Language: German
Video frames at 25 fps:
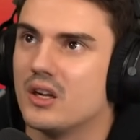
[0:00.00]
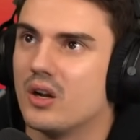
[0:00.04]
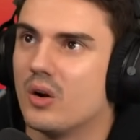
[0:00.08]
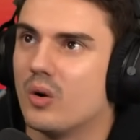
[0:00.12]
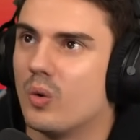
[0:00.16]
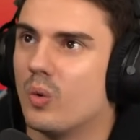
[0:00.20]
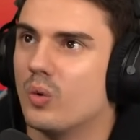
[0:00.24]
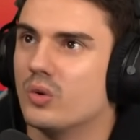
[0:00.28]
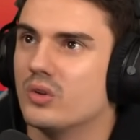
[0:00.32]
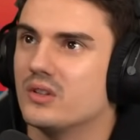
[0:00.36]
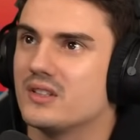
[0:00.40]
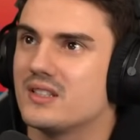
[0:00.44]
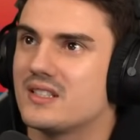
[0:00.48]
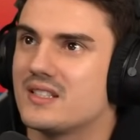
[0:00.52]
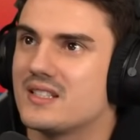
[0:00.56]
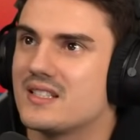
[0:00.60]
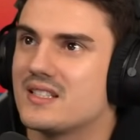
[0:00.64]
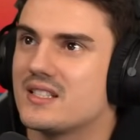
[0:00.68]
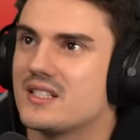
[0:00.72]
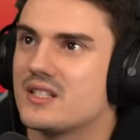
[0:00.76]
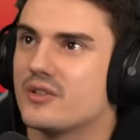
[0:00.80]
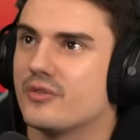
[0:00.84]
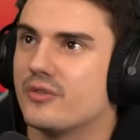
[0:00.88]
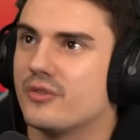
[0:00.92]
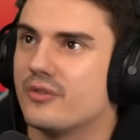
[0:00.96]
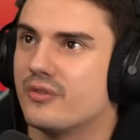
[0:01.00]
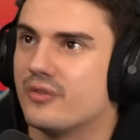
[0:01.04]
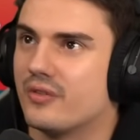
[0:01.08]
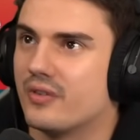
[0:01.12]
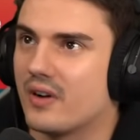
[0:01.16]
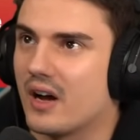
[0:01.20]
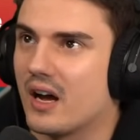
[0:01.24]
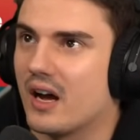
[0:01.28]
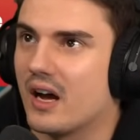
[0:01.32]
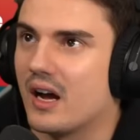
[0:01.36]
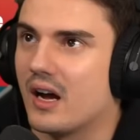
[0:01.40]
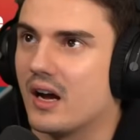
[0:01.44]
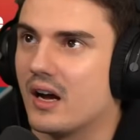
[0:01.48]
Und
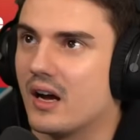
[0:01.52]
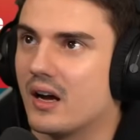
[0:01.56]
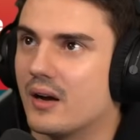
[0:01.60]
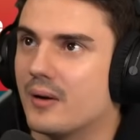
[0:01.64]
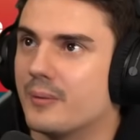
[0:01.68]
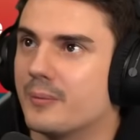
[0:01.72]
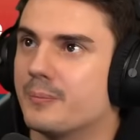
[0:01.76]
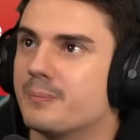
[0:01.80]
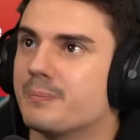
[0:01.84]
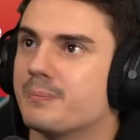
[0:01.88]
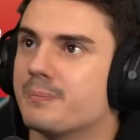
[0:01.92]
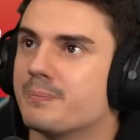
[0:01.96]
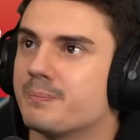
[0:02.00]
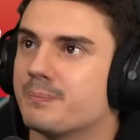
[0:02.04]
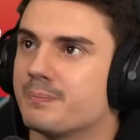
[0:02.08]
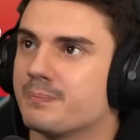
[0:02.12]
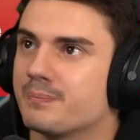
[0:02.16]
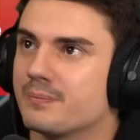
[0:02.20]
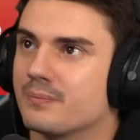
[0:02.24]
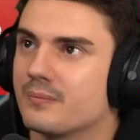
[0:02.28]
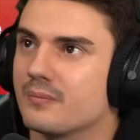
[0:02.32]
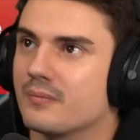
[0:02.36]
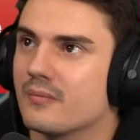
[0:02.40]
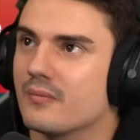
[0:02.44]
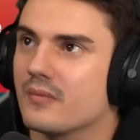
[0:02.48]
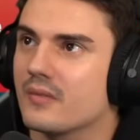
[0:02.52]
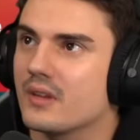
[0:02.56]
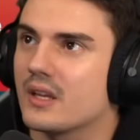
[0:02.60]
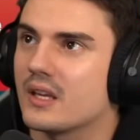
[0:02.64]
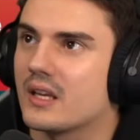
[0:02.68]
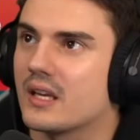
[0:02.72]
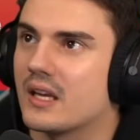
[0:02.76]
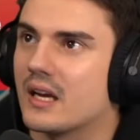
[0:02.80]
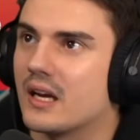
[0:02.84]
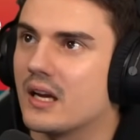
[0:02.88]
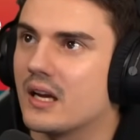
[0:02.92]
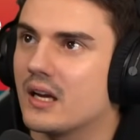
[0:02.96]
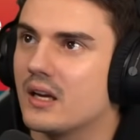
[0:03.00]
zwar, mh,
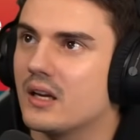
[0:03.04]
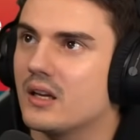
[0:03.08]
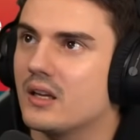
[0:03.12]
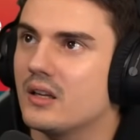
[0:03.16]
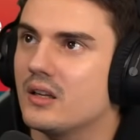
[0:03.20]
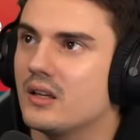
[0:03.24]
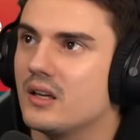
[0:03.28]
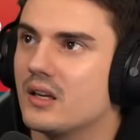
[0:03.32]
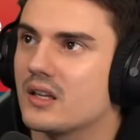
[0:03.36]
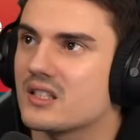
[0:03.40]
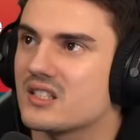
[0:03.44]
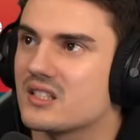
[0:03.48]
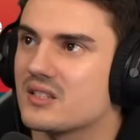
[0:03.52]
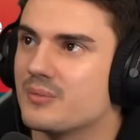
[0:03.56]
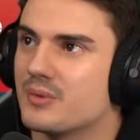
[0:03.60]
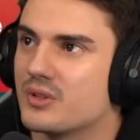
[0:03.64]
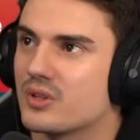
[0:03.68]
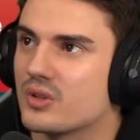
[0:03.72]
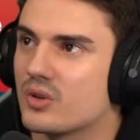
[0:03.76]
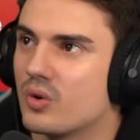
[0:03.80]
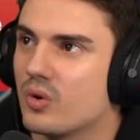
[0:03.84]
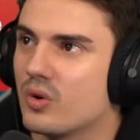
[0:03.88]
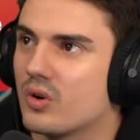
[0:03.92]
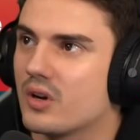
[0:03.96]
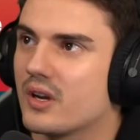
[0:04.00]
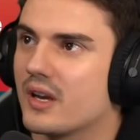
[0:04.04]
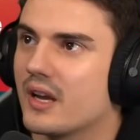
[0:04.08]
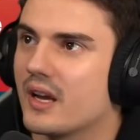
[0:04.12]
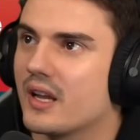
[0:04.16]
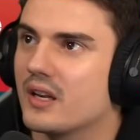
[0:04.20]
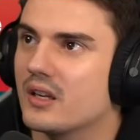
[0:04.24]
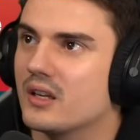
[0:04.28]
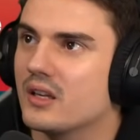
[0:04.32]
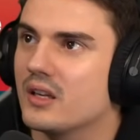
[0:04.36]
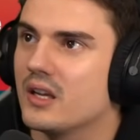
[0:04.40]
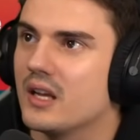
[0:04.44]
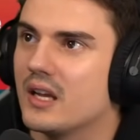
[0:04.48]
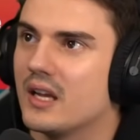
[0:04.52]
ja, lass mich
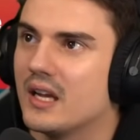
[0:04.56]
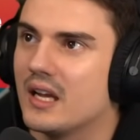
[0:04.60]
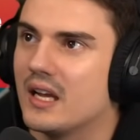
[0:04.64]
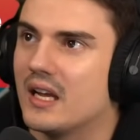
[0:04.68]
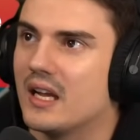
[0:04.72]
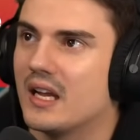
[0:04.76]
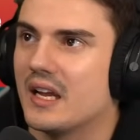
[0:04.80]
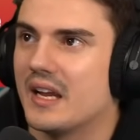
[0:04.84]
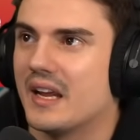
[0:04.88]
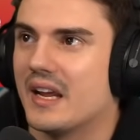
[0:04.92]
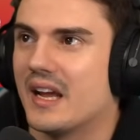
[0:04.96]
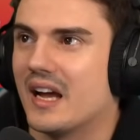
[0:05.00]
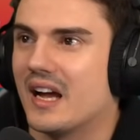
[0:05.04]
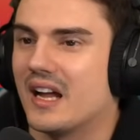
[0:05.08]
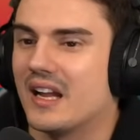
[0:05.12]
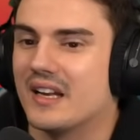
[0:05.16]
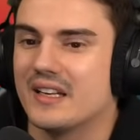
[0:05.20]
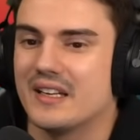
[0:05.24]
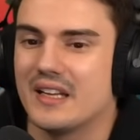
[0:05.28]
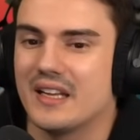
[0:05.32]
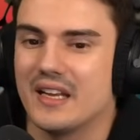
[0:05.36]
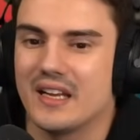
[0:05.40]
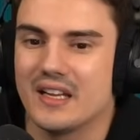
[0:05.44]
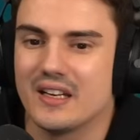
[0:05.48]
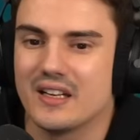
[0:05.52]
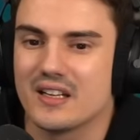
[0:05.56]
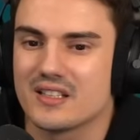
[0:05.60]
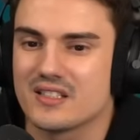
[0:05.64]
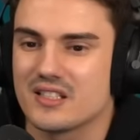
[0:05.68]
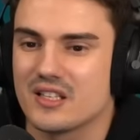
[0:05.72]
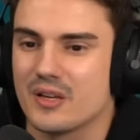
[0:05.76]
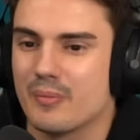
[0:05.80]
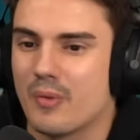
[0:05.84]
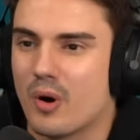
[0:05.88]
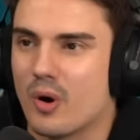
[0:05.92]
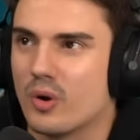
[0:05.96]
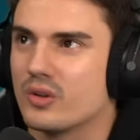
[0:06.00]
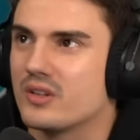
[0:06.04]
gucken. Ja, nee, das
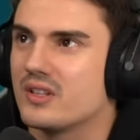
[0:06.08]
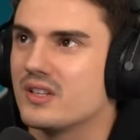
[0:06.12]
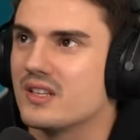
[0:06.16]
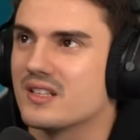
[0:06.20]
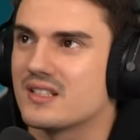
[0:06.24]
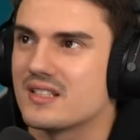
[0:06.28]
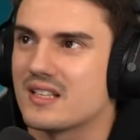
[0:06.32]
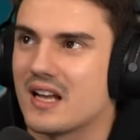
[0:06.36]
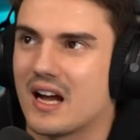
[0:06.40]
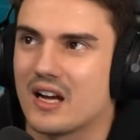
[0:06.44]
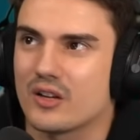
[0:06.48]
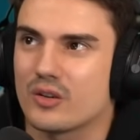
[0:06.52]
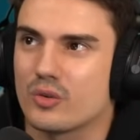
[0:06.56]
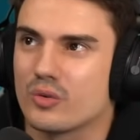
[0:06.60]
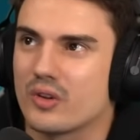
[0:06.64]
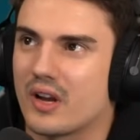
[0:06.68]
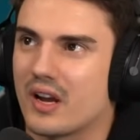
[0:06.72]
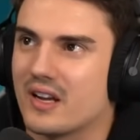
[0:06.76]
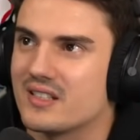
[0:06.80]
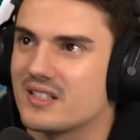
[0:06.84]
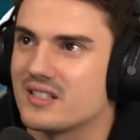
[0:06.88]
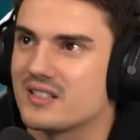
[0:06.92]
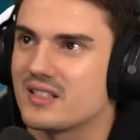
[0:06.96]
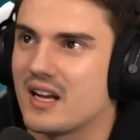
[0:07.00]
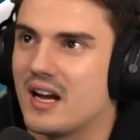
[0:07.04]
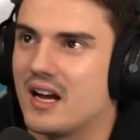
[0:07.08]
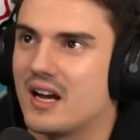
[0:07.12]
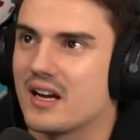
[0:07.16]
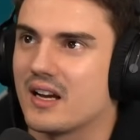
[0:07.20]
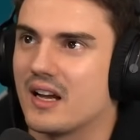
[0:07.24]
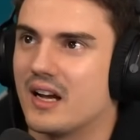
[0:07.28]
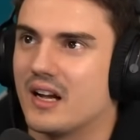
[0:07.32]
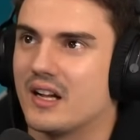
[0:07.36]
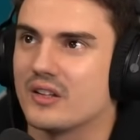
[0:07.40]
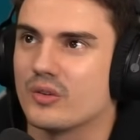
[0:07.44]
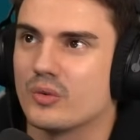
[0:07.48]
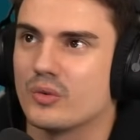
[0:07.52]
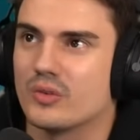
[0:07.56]
Emote hier ist 38 Tage
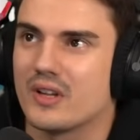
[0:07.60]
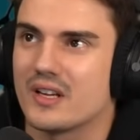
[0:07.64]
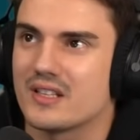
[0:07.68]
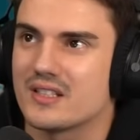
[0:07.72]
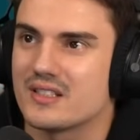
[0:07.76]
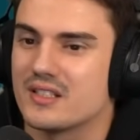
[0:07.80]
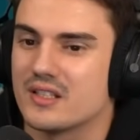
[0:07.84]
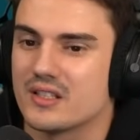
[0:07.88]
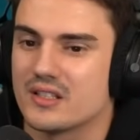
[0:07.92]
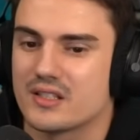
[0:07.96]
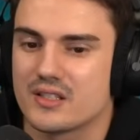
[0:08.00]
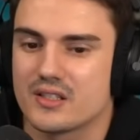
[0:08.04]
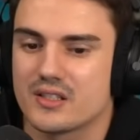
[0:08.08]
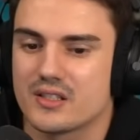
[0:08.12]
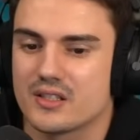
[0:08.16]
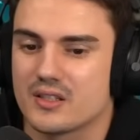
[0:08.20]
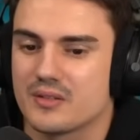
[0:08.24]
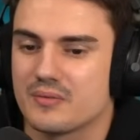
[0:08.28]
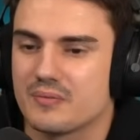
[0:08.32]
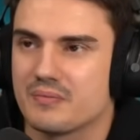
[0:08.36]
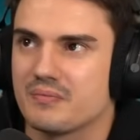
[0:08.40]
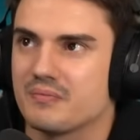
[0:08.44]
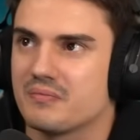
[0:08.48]
alt und das ist